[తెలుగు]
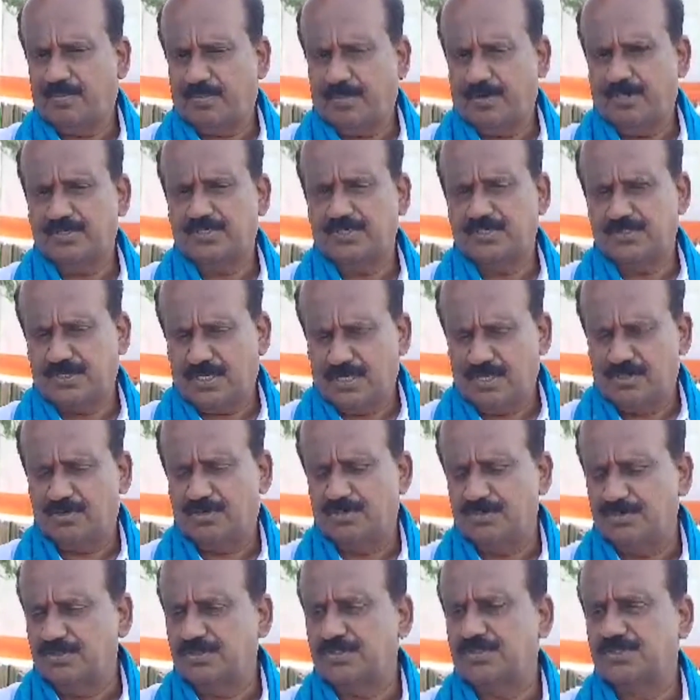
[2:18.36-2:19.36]
రేపటి చేసి ఈ
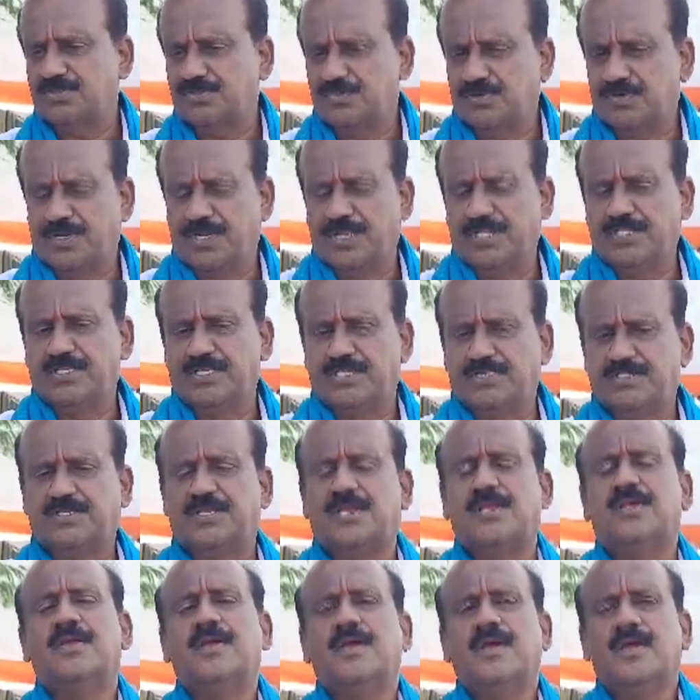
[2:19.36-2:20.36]
రోజు నుంచి స్క్రూటింగ్
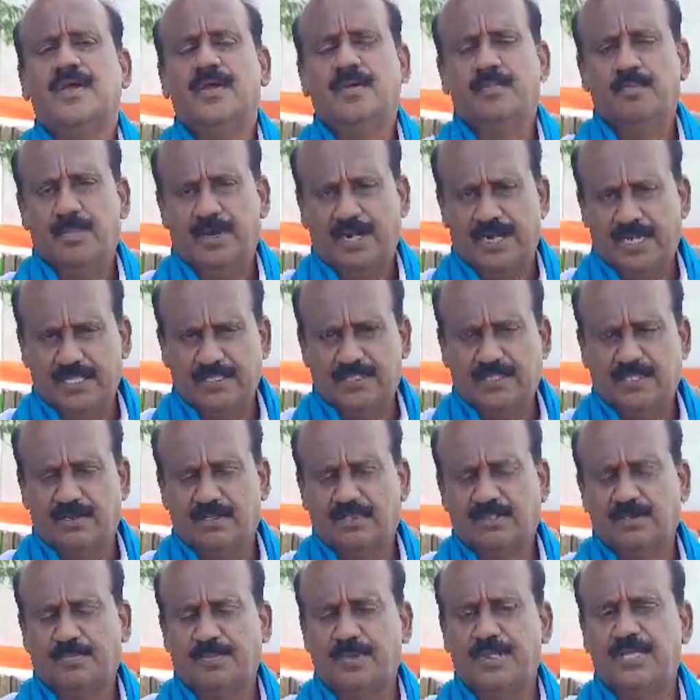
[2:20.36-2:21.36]
చేసి మండే
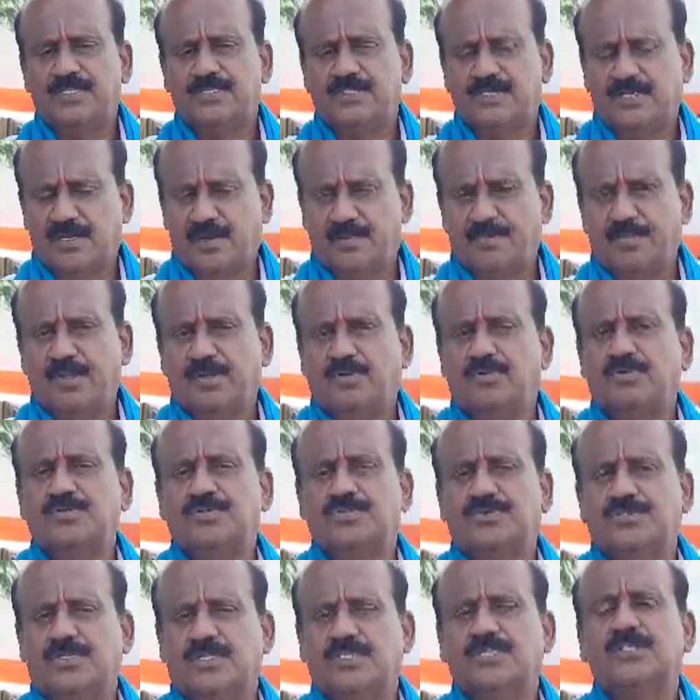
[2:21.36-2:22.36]
తర్వాత పీఈసీ కమిటీ
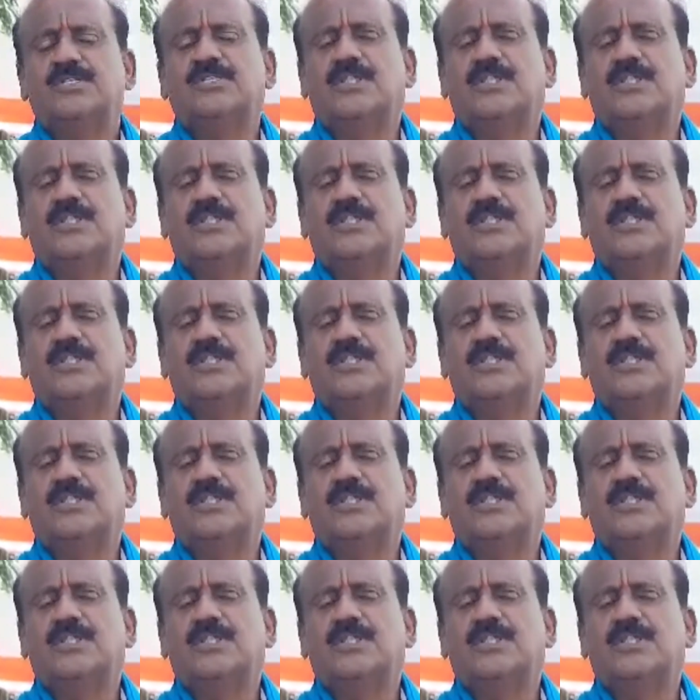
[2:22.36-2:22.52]
కూర్చుంటారు